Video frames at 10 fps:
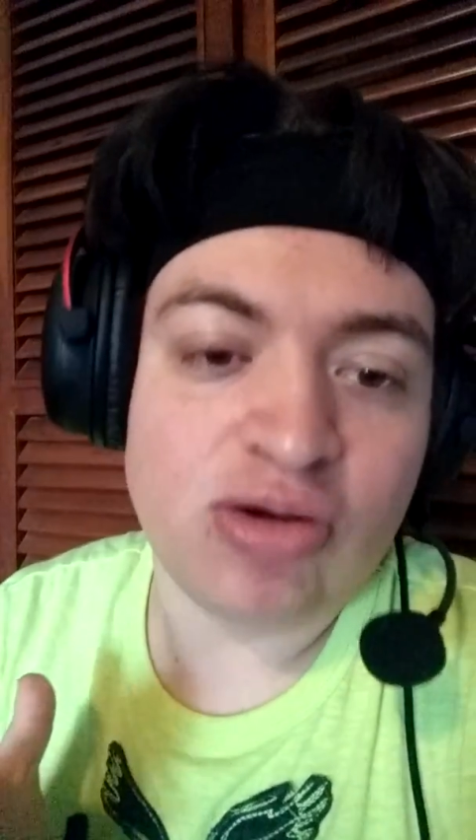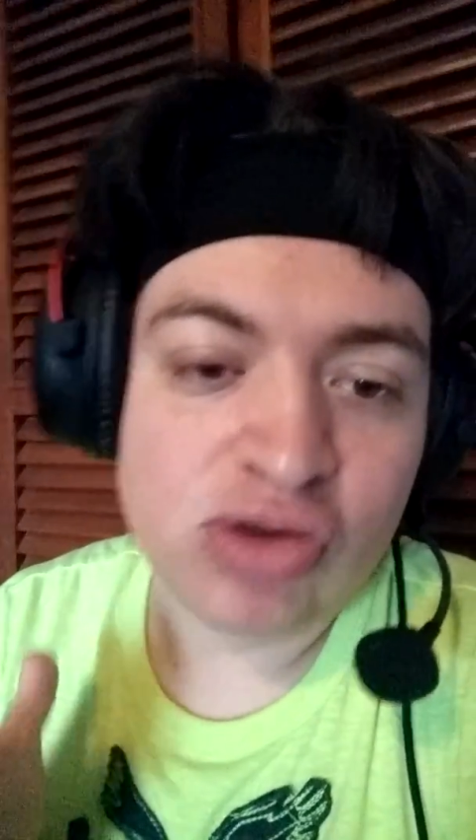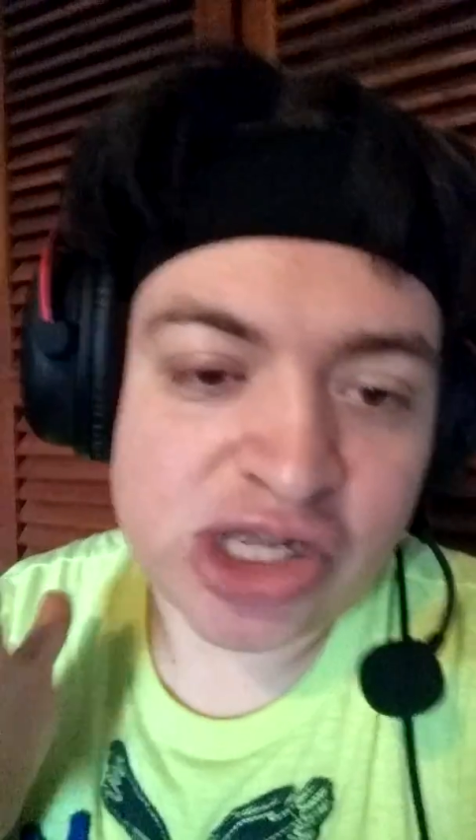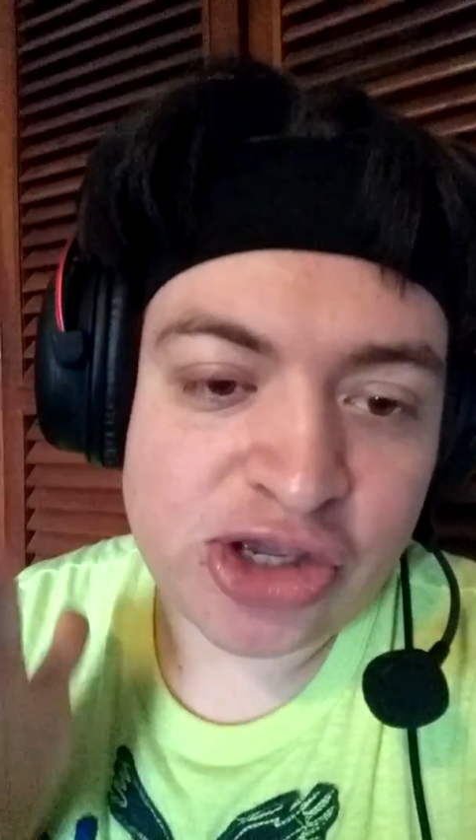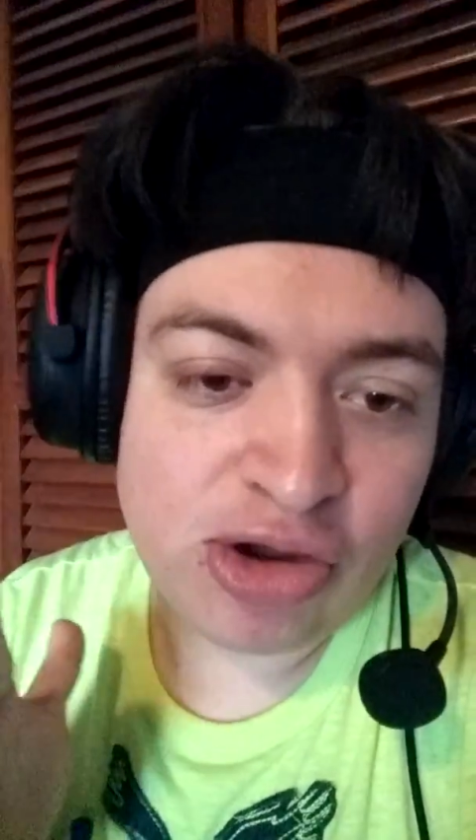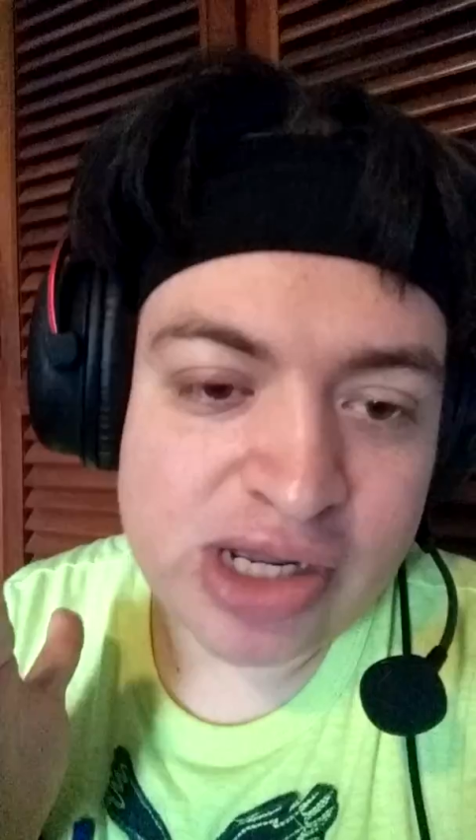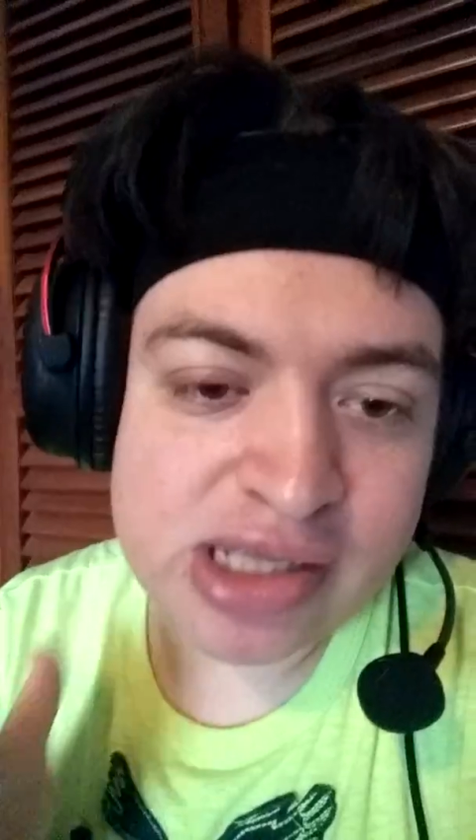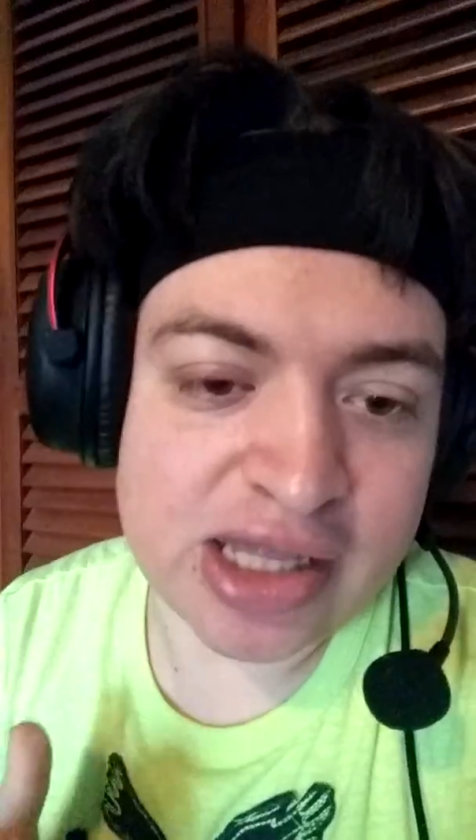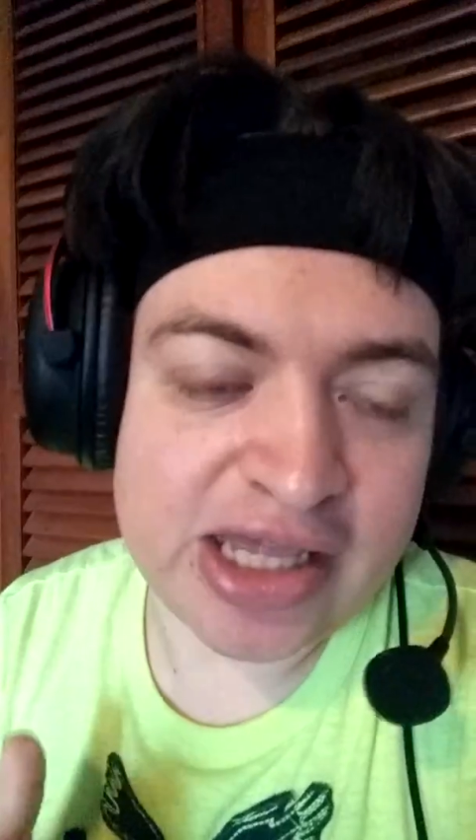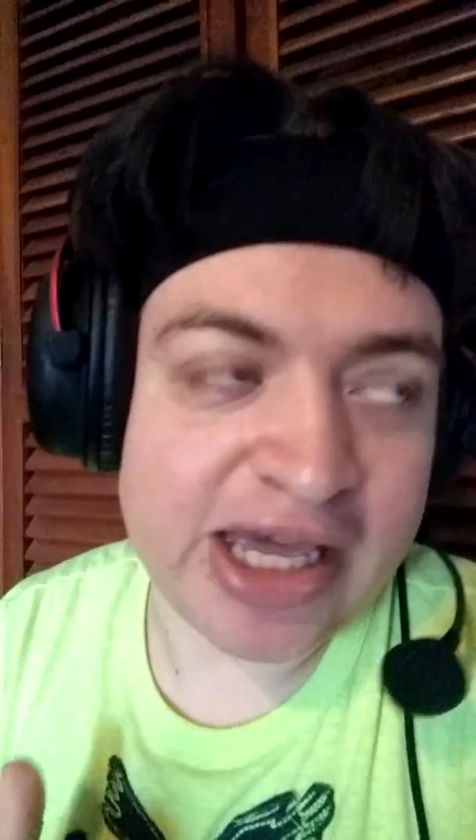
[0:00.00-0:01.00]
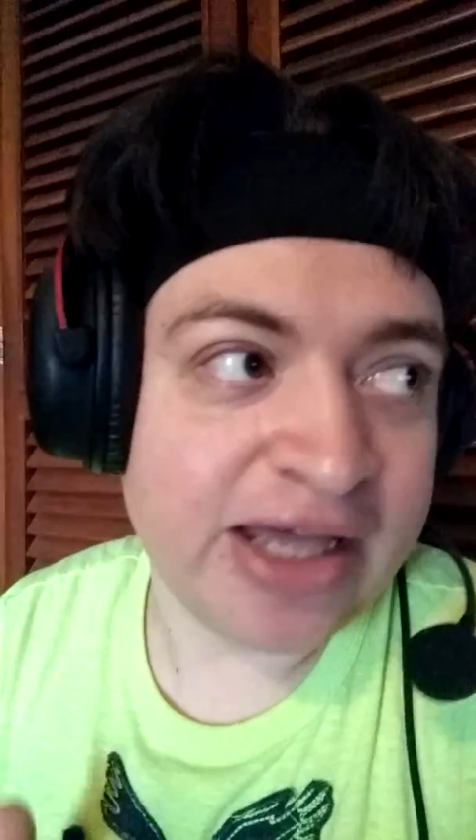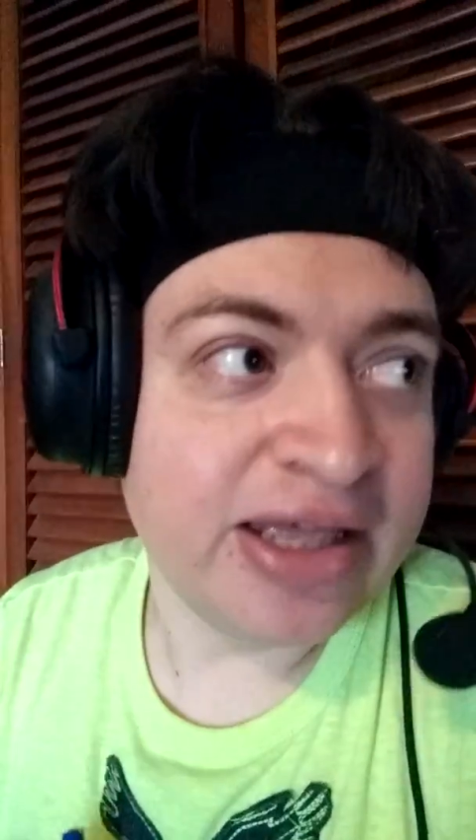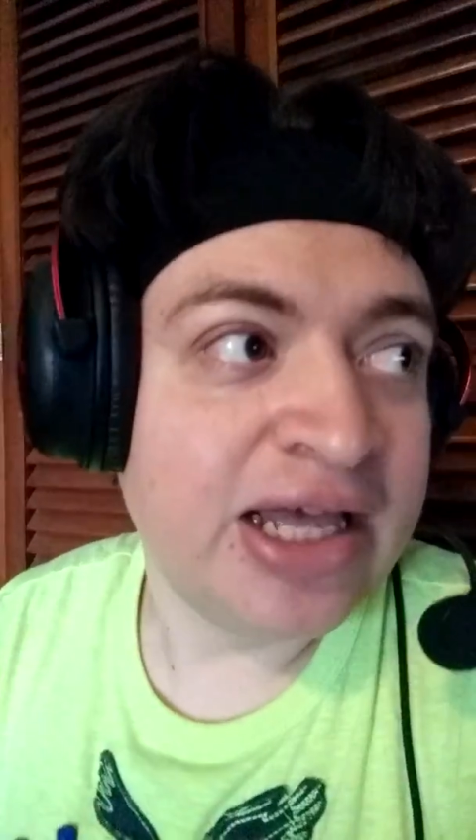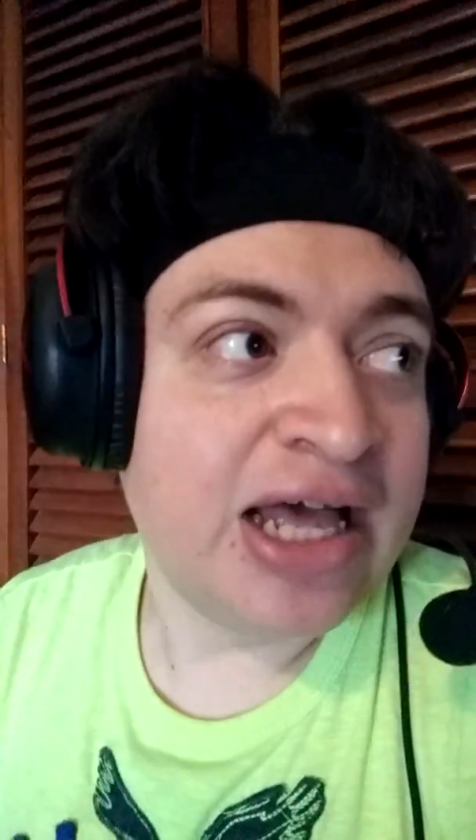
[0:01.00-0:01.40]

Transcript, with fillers: consiguió este día,